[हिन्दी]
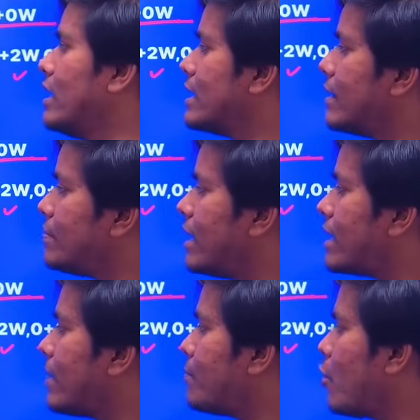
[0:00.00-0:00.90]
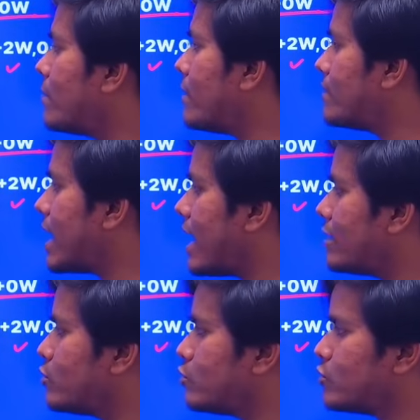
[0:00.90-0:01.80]
ये प्लेयर का प्रॉब्लम क्या है ना
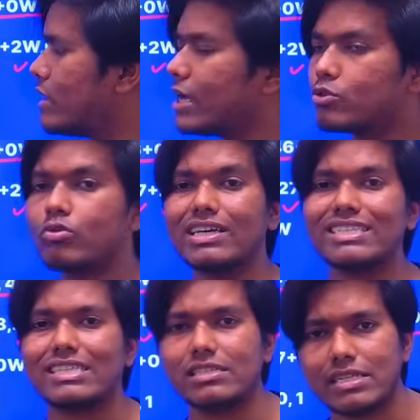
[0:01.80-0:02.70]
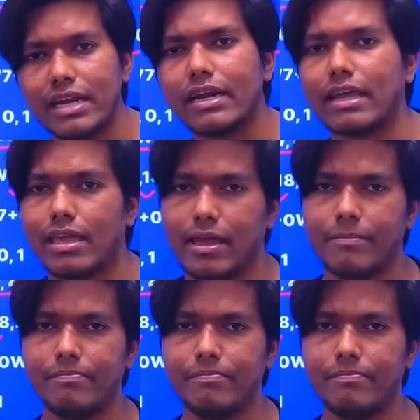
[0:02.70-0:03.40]
दोस्तों एक तो कंसिस्टेंट नहीं है